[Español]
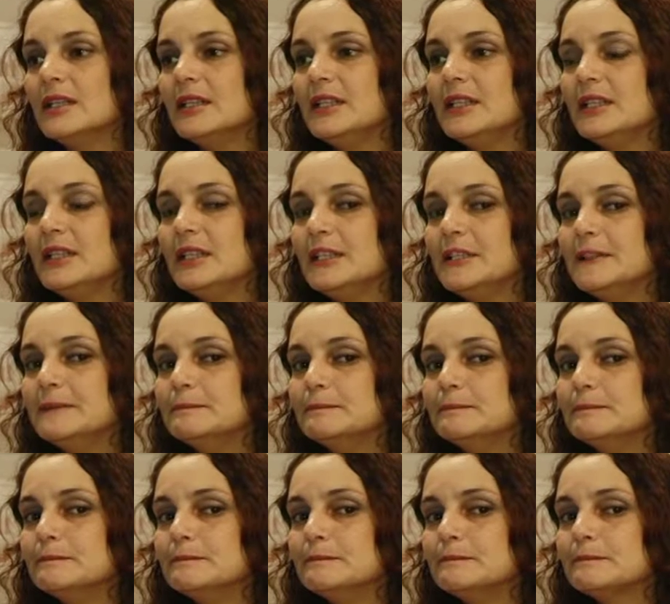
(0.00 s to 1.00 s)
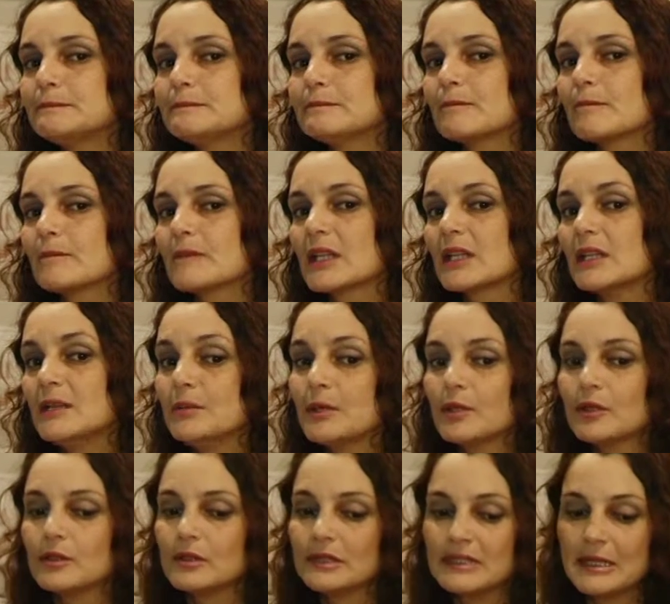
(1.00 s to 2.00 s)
Y y bueno,